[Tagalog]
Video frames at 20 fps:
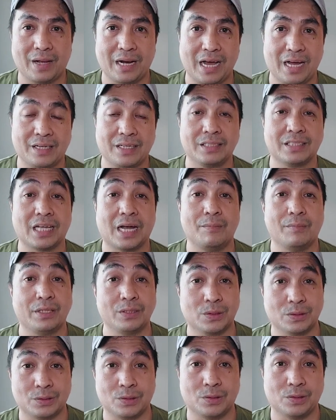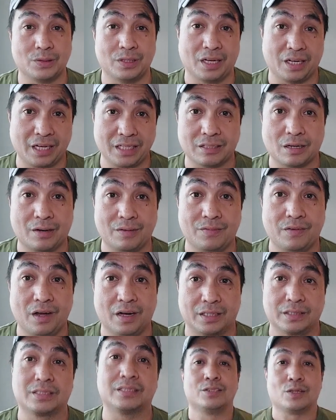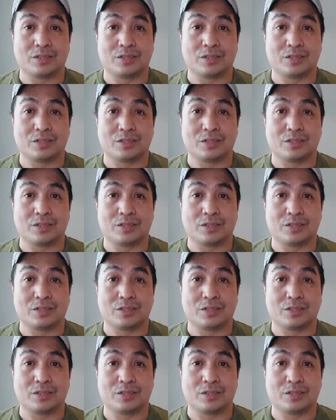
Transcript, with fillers: palagi sa aming susunod na guitar vlogs.